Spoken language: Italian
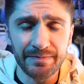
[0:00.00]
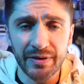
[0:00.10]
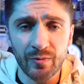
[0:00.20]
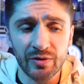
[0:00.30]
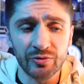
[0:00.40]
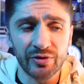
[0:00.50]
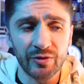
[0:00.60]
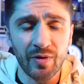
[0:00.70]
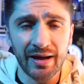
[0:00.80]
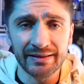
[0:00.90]
per quanto
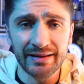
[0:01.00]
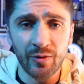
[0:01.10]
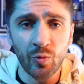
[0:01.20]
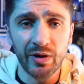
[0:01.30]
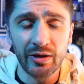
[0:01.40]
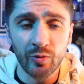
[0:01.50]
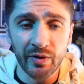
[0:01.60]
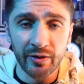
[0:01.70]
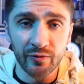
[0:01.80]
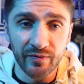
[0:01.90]
riguarda quello
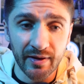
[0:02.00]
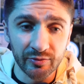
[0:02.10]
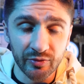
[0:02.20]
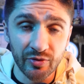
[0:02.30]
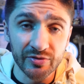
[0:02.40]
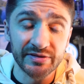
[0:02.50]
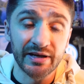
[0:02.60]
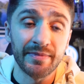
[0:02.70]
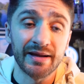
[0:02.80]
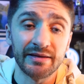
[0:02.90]
che hanno fatto i nostri
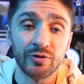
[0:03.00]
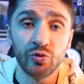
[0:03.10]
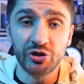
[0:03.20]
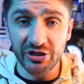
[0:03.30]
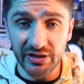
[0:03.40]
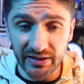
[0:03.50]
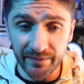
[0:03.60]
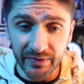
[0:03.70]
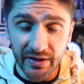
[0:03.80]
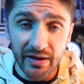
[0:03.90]
amati cugini